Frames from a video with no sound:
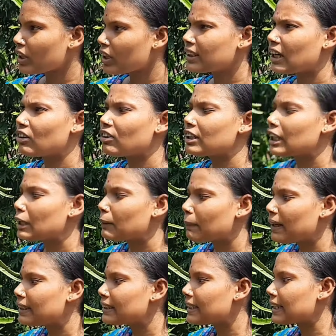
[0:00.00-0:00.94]
তাহলে
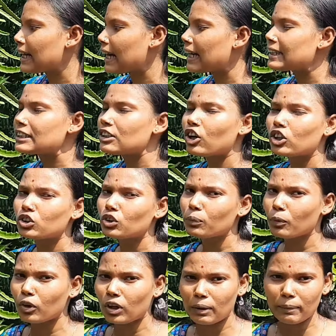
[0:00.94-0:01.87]
দেখবেন যে গাছে অত
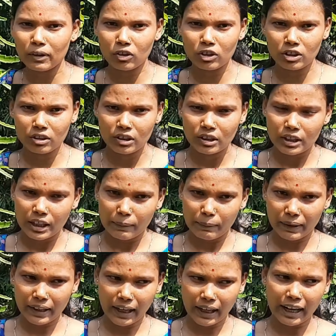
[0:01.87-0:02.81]
পোকামাকড়
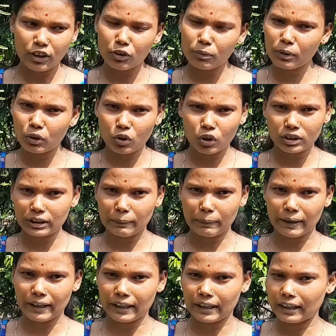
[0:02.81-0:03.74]
মানে আক্রমণ করতে
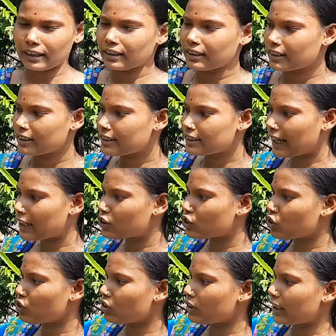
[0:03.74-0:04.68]
পারে না যার
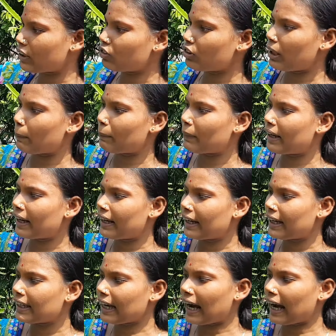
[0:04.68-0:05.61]
জন্য দেখুন আপনারা এই